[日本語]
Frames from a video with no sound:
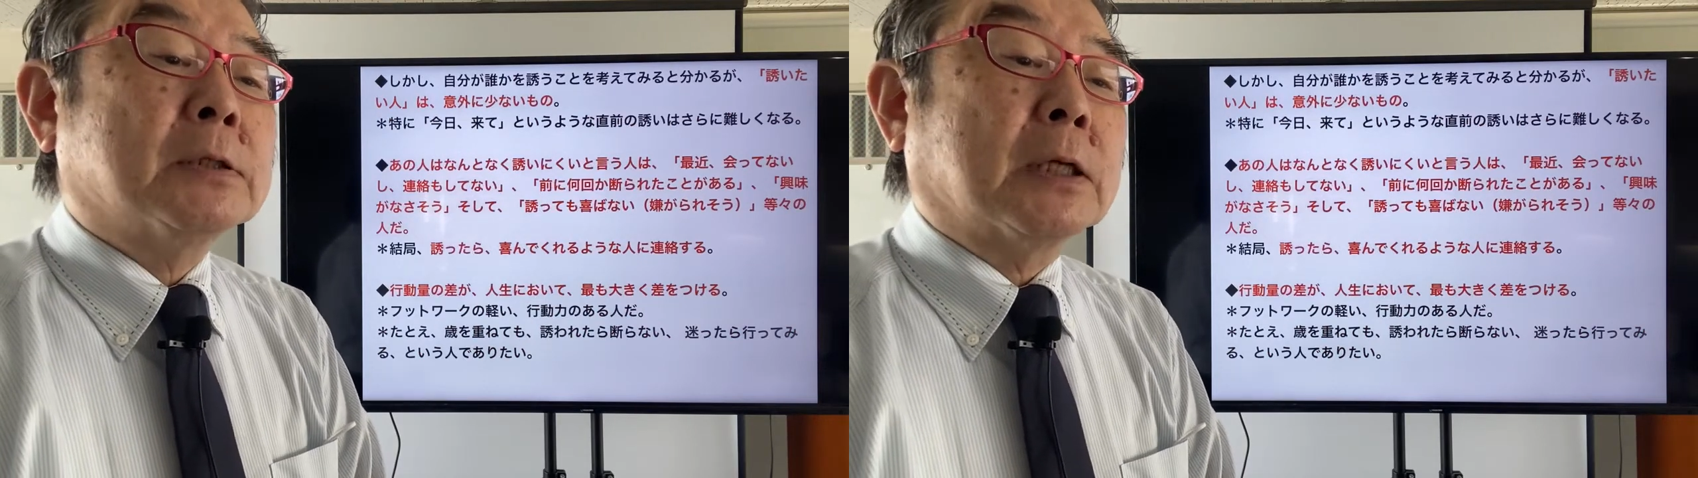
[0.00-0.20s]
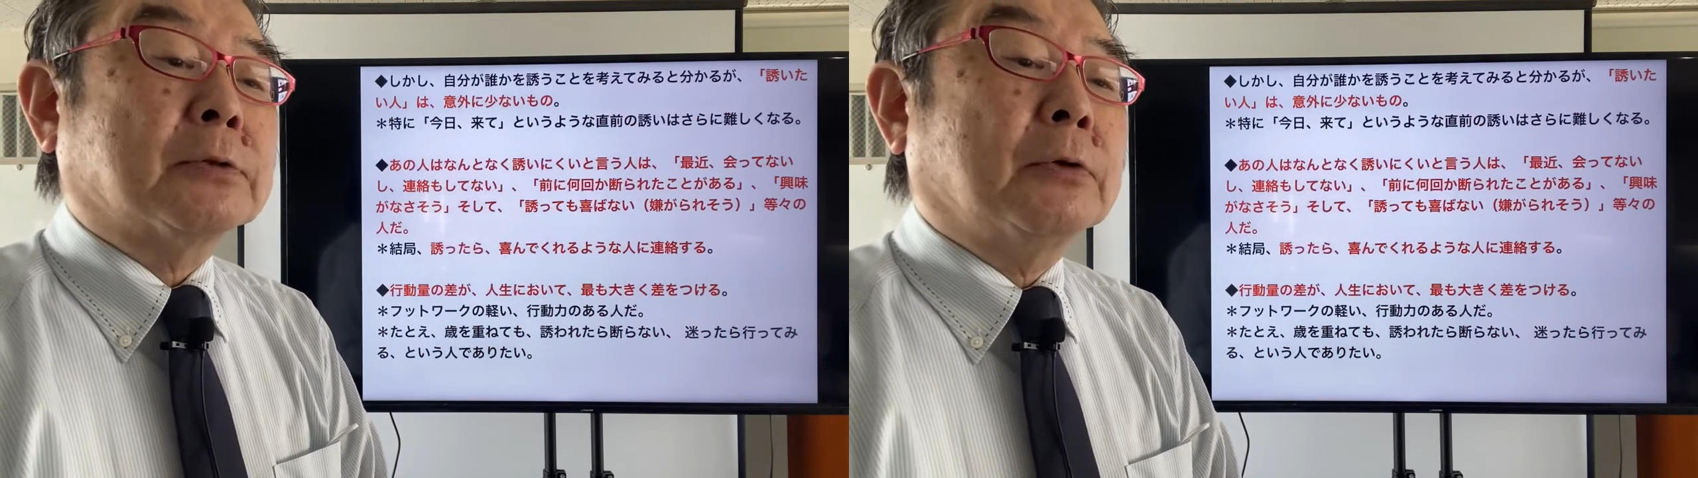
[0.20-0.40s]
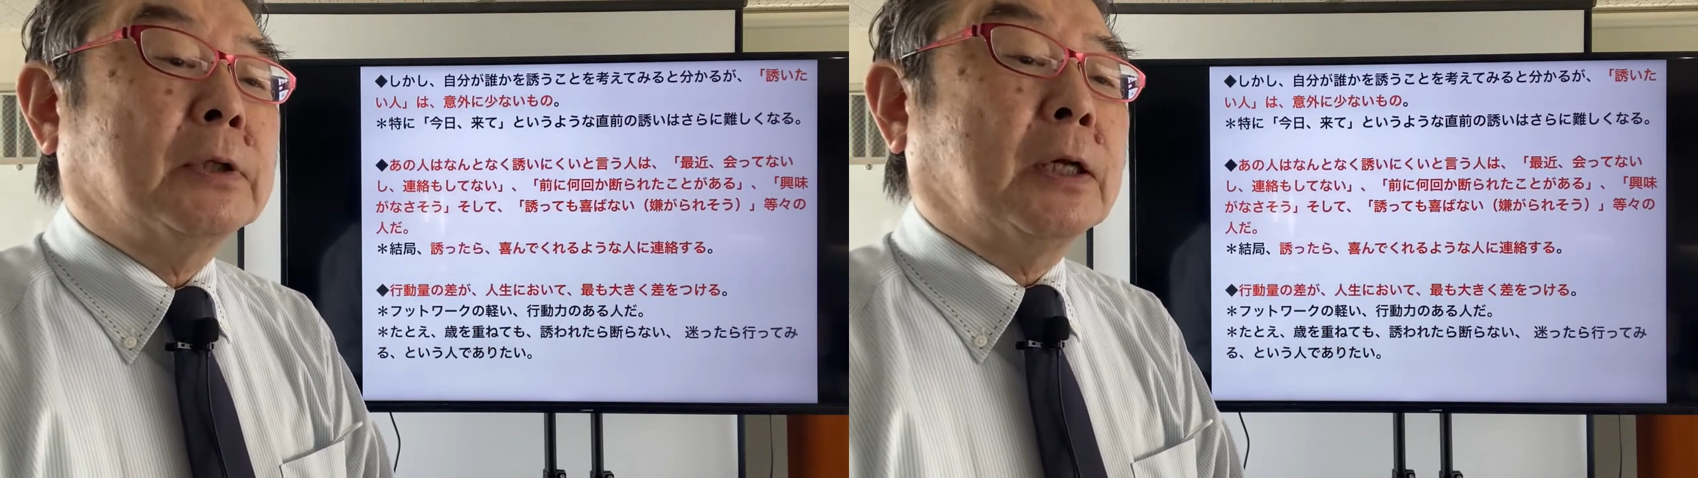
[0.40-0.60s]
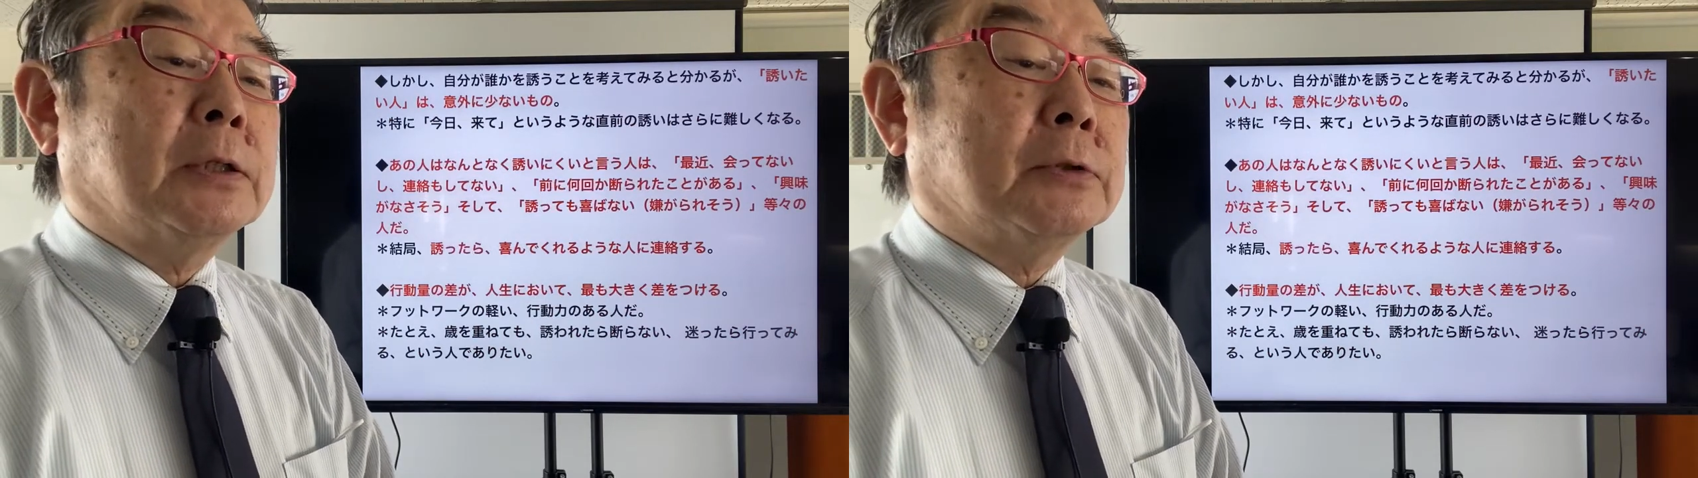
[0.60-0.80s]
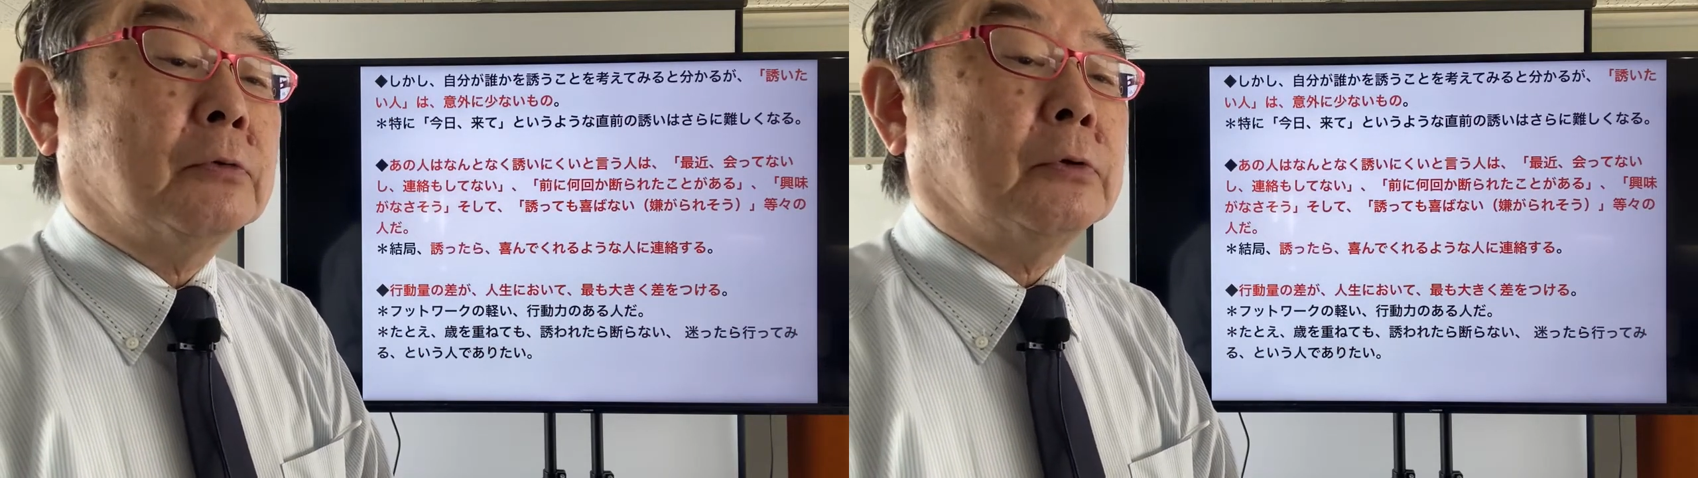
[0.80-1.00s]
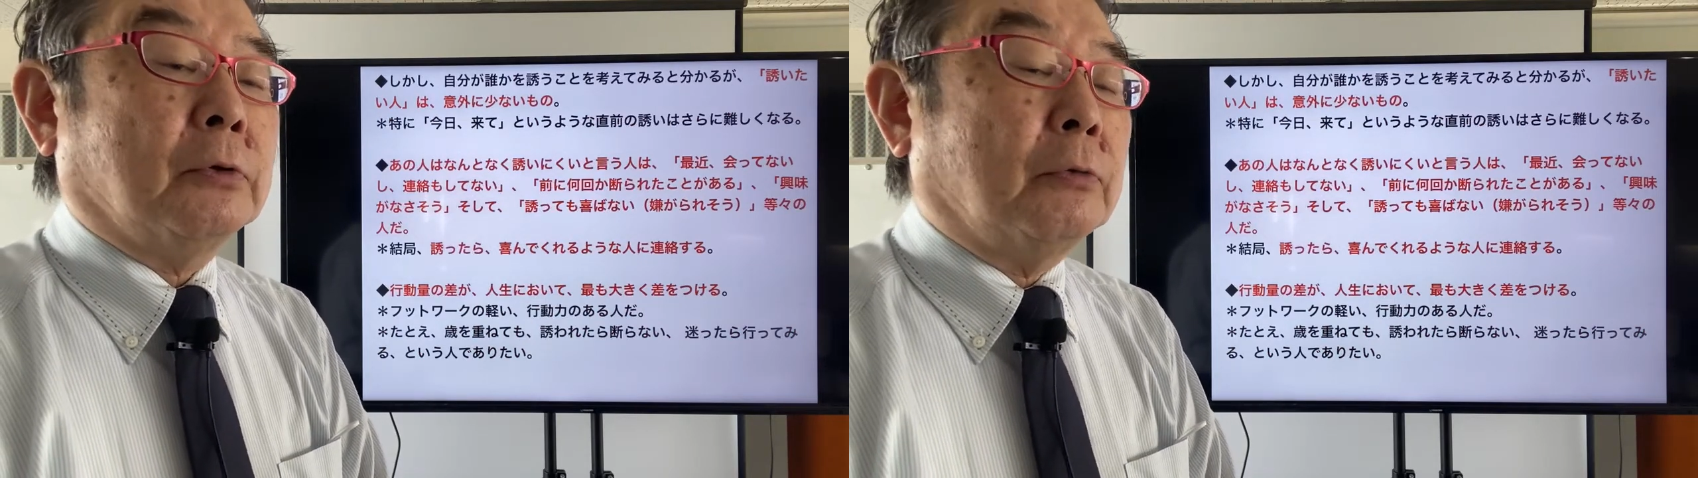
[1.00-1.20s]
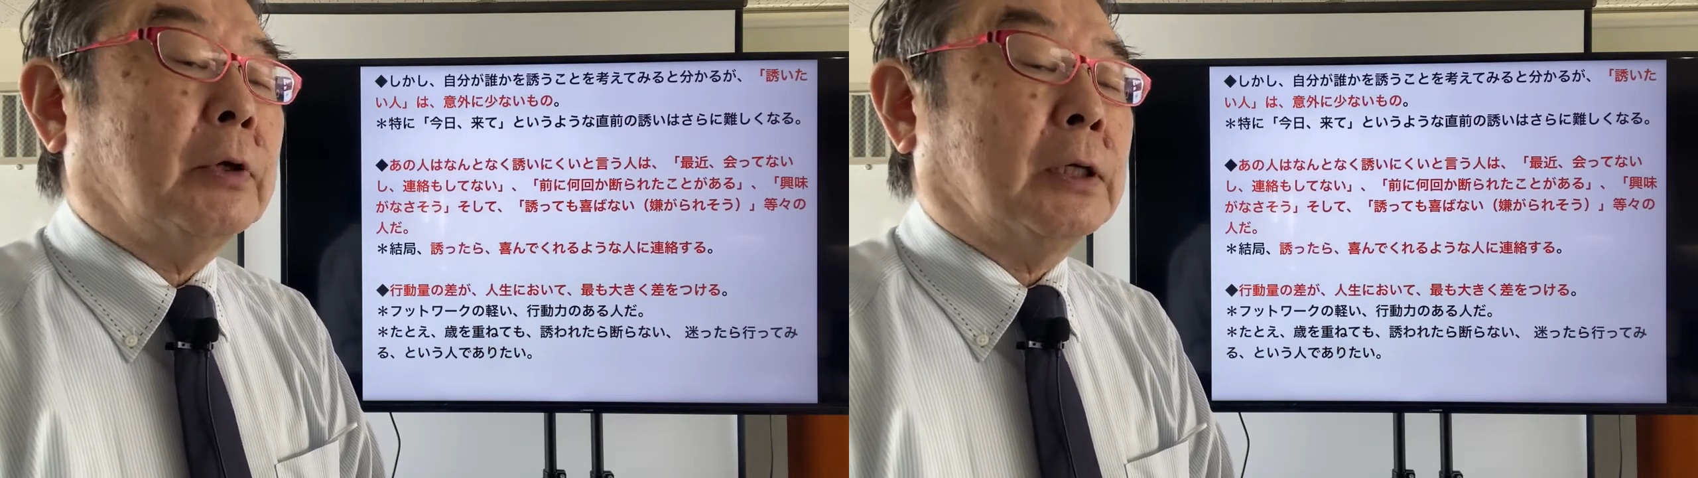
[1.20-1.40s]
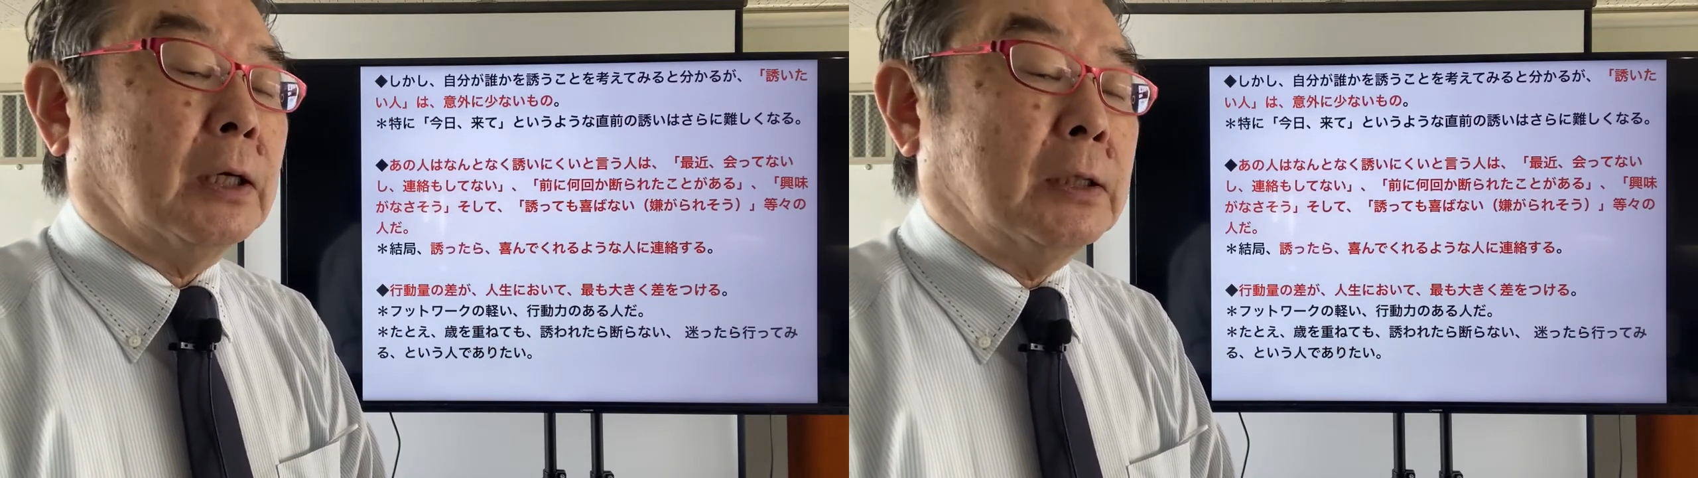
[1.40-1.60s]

誘いたい人というのは意